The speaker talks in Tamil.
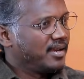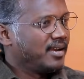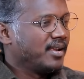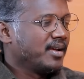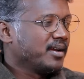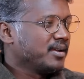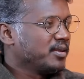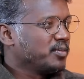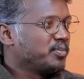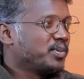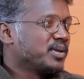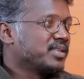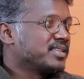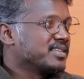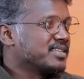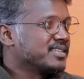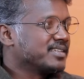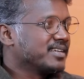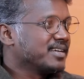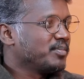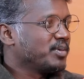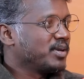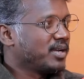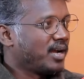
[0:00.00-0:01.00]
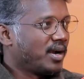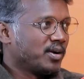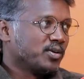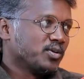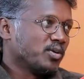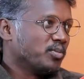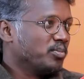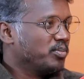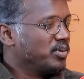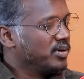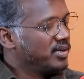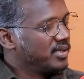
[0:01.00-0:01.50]
எல்லோரும் எதிர்பார்த்துட்ருக்காங்க
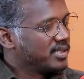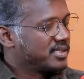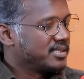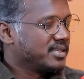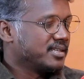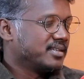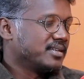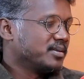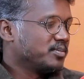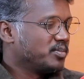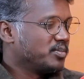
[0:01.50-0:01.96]
நானும் ரொம்ப எக்ஸைட்டாக